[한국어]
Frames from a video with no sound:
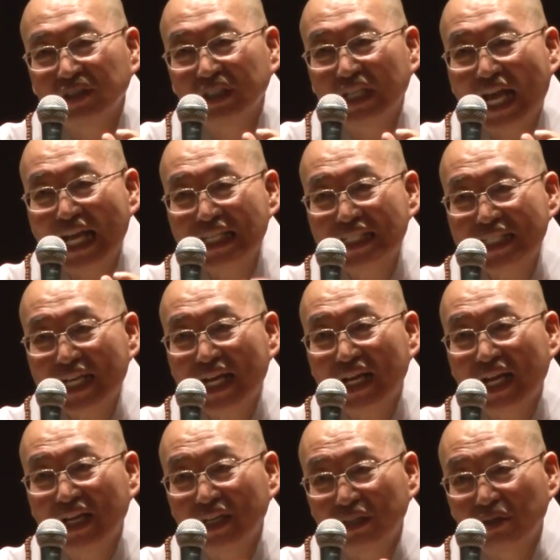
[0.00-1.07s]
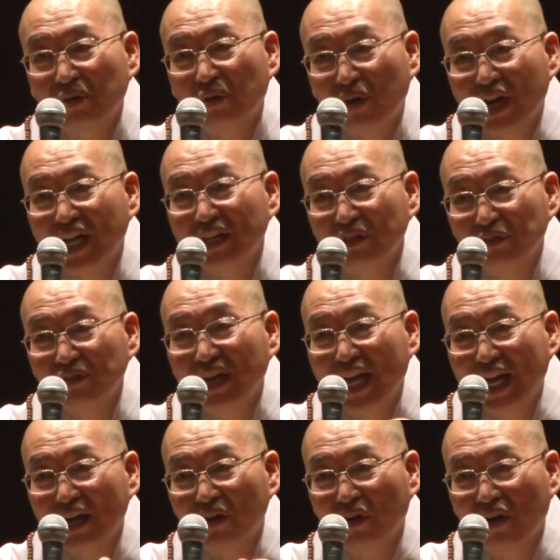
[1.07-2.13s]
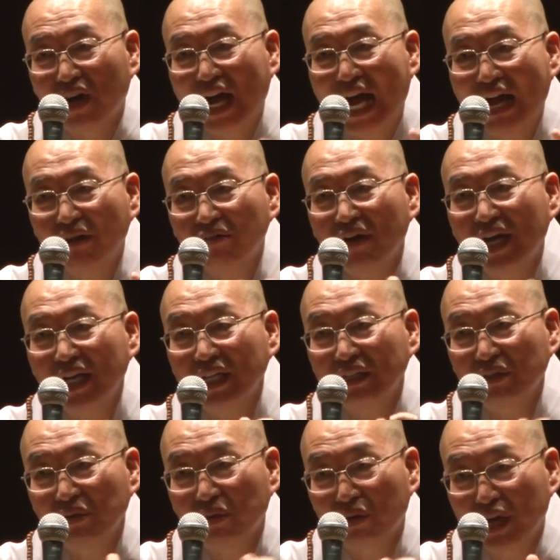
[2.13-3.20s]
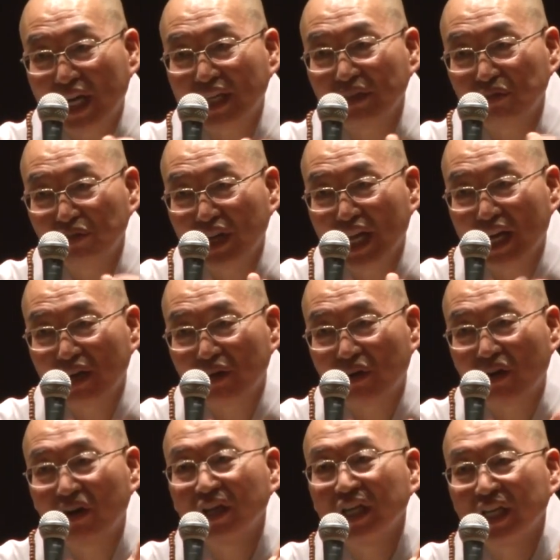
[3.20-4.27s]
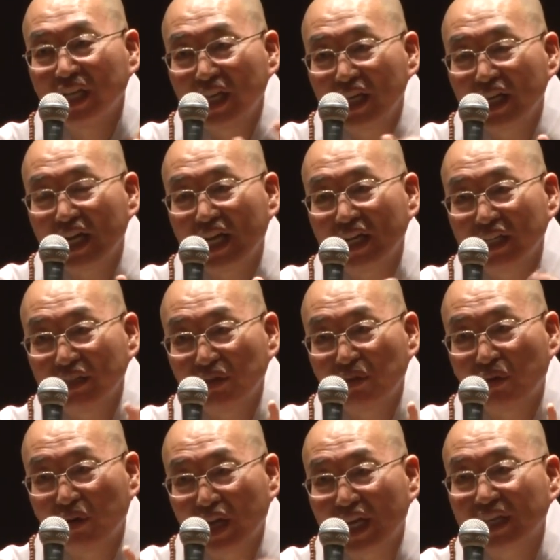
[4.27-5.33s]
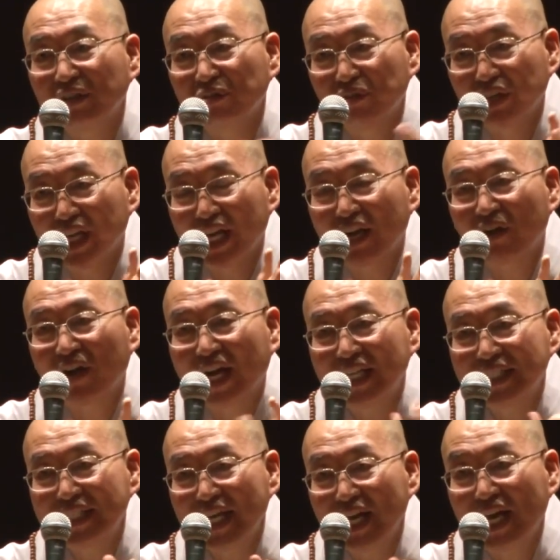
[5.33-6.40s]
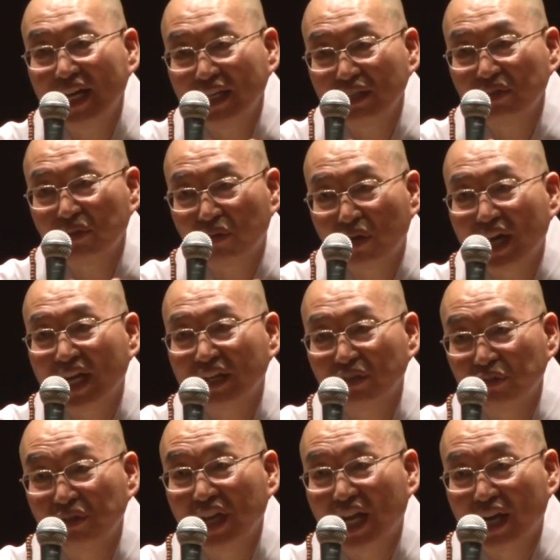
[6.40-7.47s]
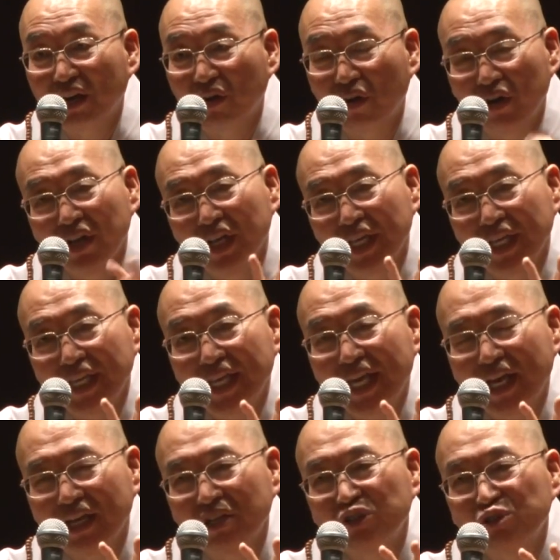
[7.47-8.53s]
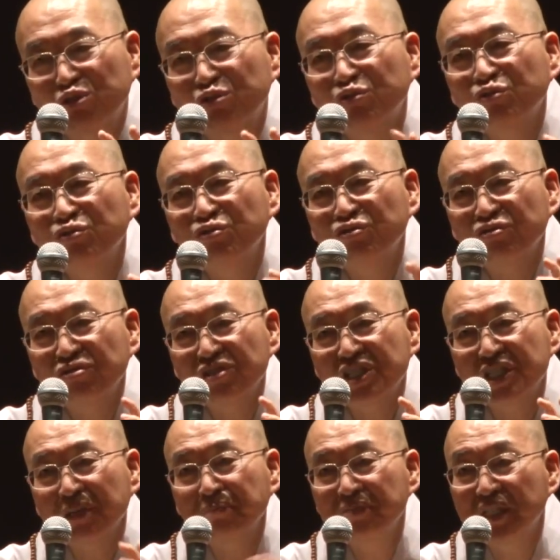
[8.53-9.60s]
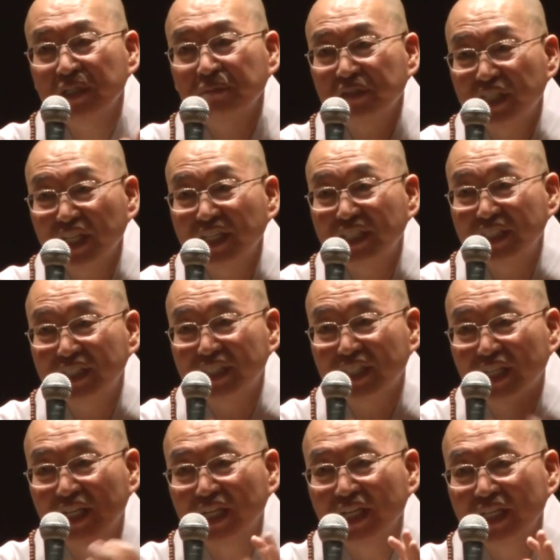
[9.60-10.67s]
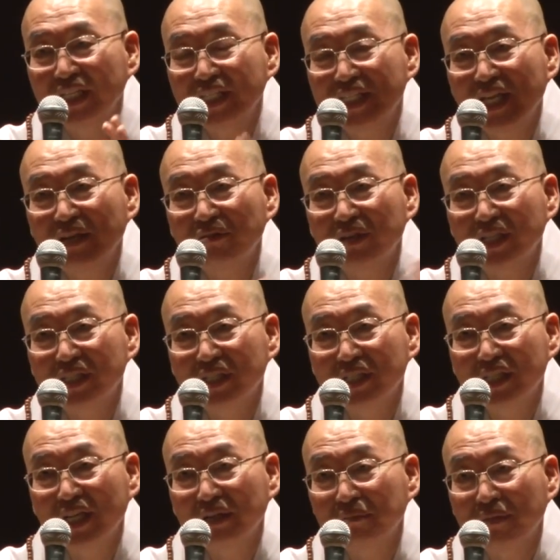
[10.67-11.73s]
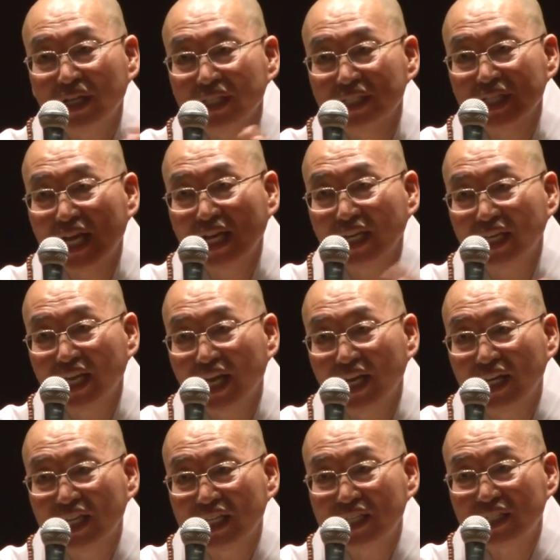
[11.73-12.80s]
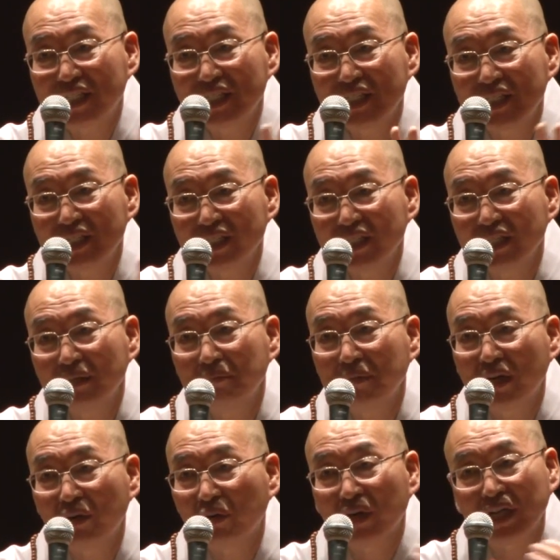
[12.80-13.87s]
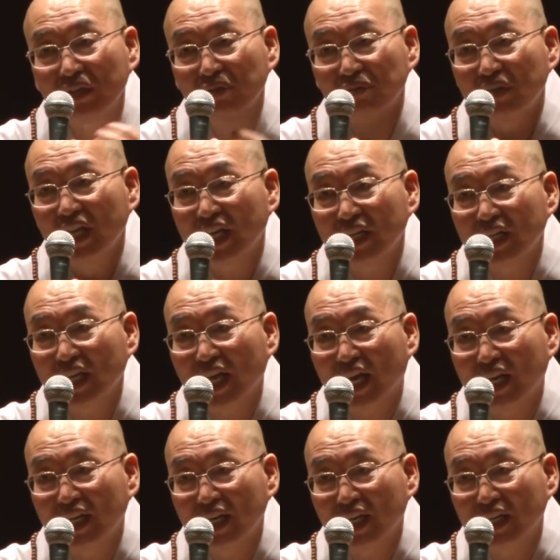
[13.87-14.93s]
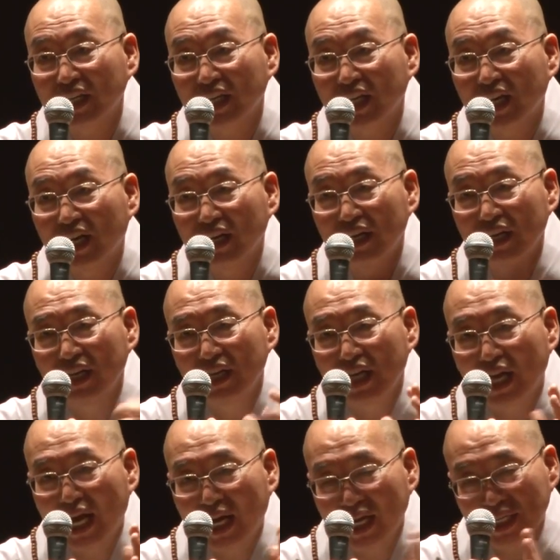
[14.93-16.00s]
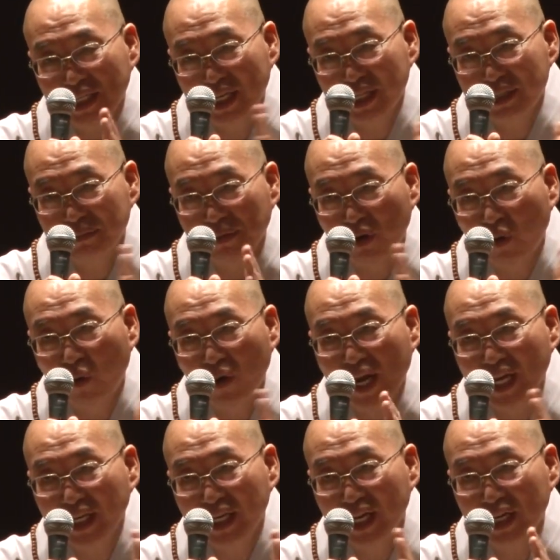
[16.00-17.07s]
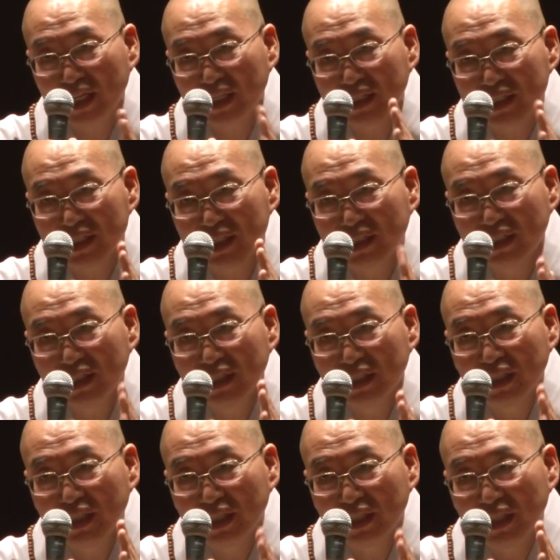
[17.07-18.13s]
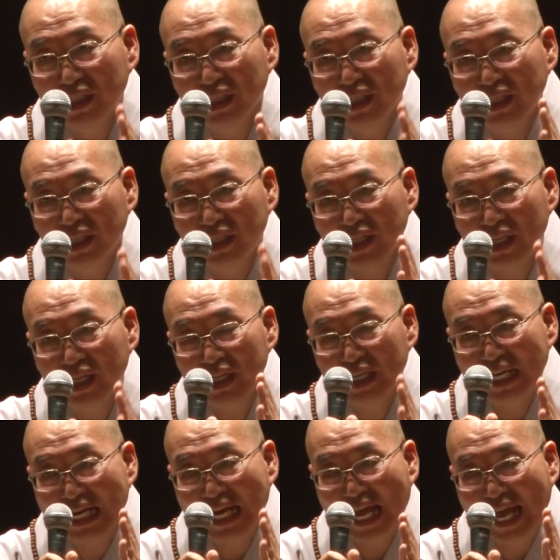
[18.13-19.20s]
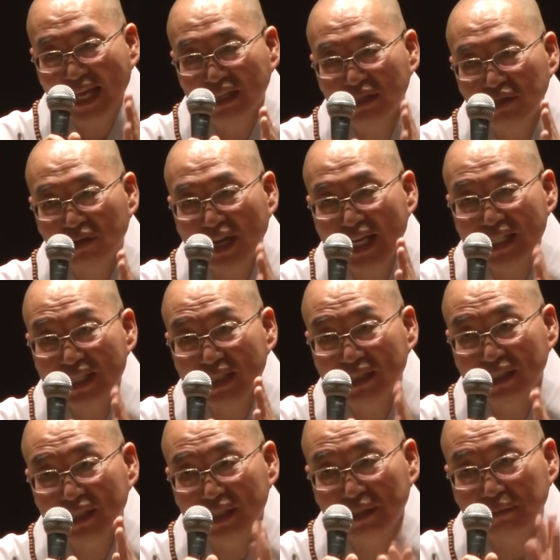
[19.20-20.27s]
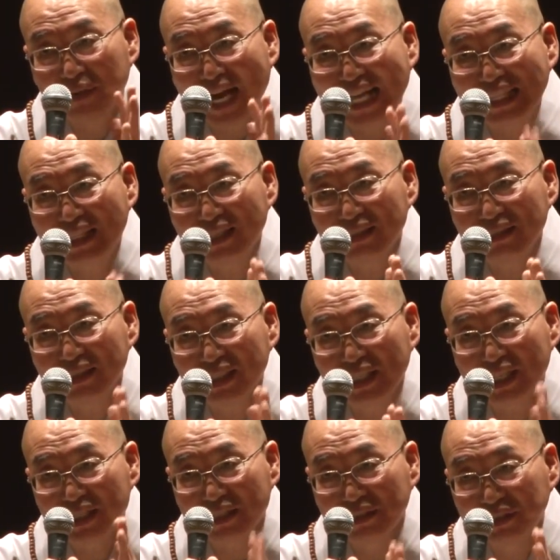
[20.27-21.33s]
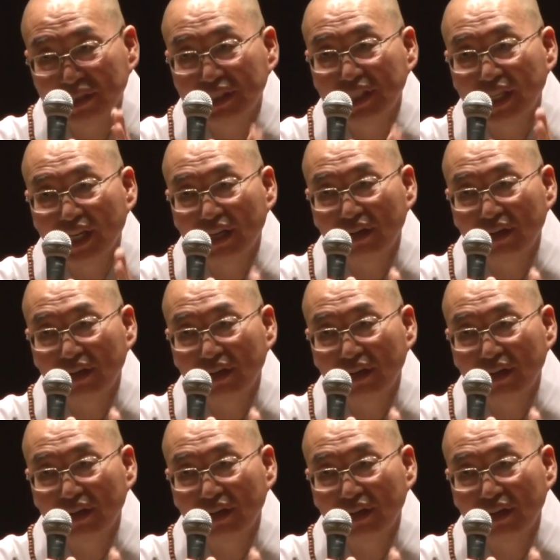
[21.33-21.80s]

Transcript: 1시간 안에도 고락이 윤회하고 하루 안에도 고락이 윤회하고 1년 안에도 고락이 윤회하고 한 생 안에도 고락이 윤회하고 이게 중중 첩첩이 돼 있지 이 생과 저 생만 사이에 큰 것만 고락이 윤회하는 게 아니라니까. 아까 얘기했지만 고락이라는 것은 이 N극과 S극처럼 같은 이게 성질이에요.